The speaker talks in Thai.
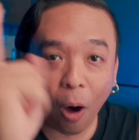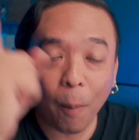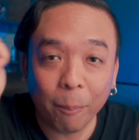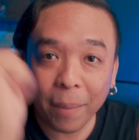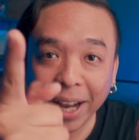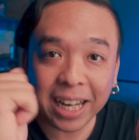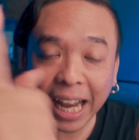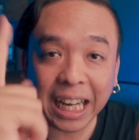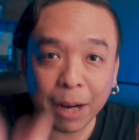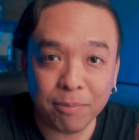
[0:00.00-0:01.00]
คอมเมนต์ใน
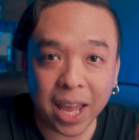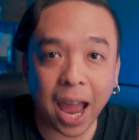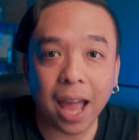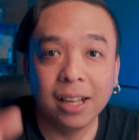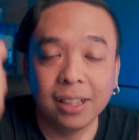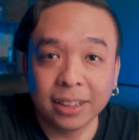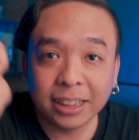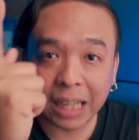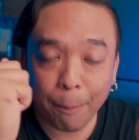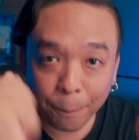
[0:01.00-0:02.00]
คลิปเนี้ย
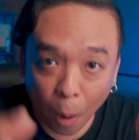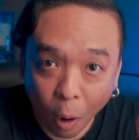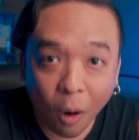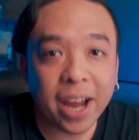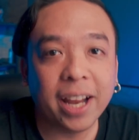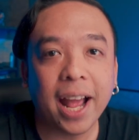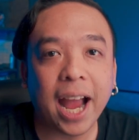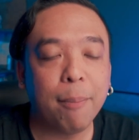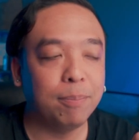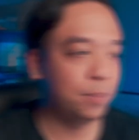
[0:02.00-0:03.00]
สปอยนะครับ